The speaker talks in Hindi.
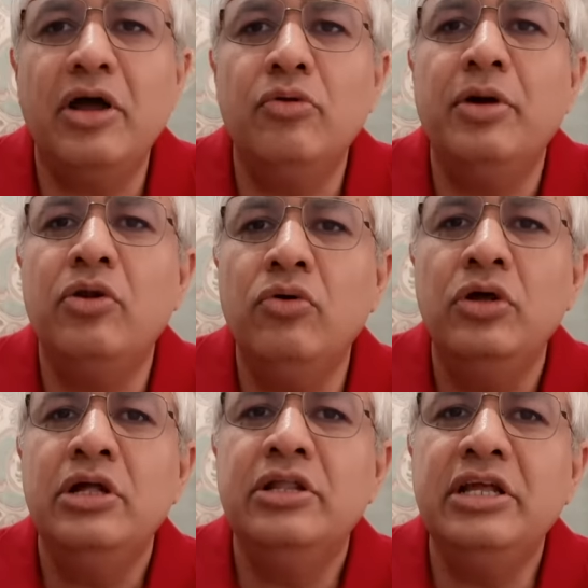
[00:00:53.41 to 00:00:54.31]
भाइयों बहनों
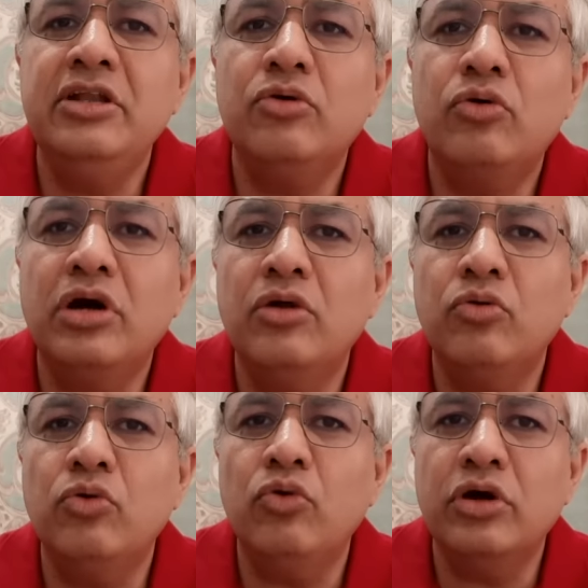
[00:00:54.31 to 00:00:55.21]
तीन करोड़ का
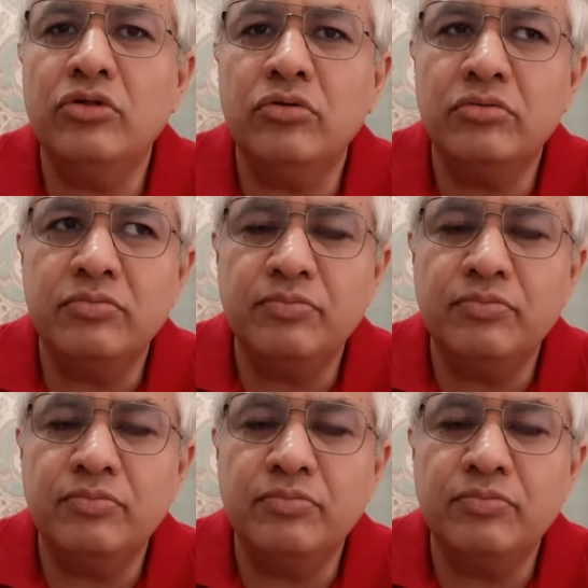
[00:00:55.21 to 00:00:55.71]
लोन लोगे तो